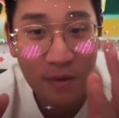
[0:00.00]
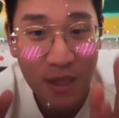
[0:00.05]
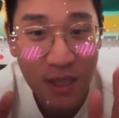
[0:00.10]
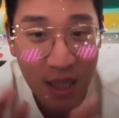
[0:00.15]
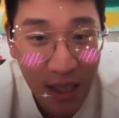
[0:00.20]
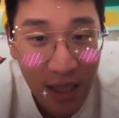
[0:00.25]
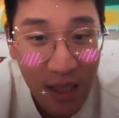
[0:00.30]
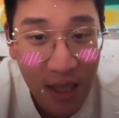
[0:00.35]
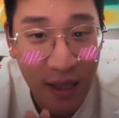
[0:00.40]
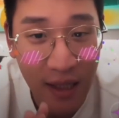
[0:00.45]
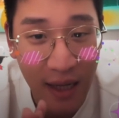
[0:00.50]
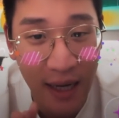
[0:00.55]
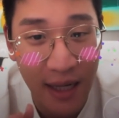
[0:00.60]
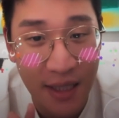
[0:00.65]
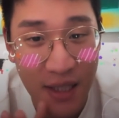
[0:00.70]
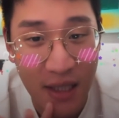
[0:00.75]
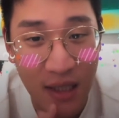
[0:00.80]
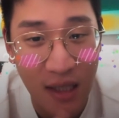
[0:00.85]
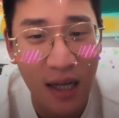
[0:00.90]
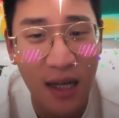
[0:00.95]
真的很开
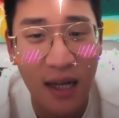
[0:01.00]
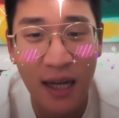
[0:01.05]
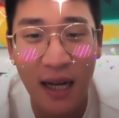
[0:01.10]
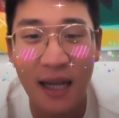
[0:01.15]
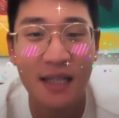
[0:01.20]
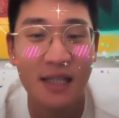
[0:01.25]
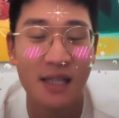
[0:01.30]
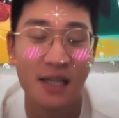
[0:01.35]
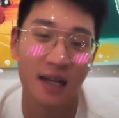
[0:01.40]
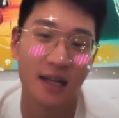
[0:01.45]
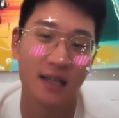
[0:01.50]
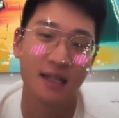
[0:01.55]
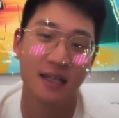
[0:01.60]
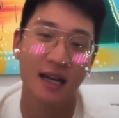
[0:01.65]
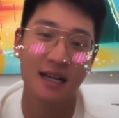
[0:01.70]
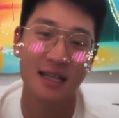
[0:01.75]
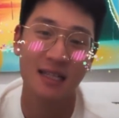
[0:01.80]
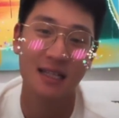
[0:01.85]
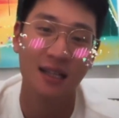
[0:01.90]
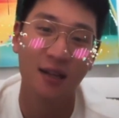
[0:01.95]
心，很开心，很
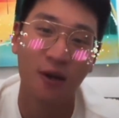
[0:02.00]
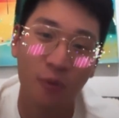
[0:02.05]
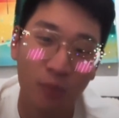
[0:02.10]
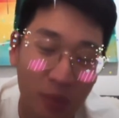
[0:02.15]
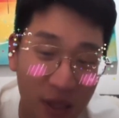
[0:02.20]
开心到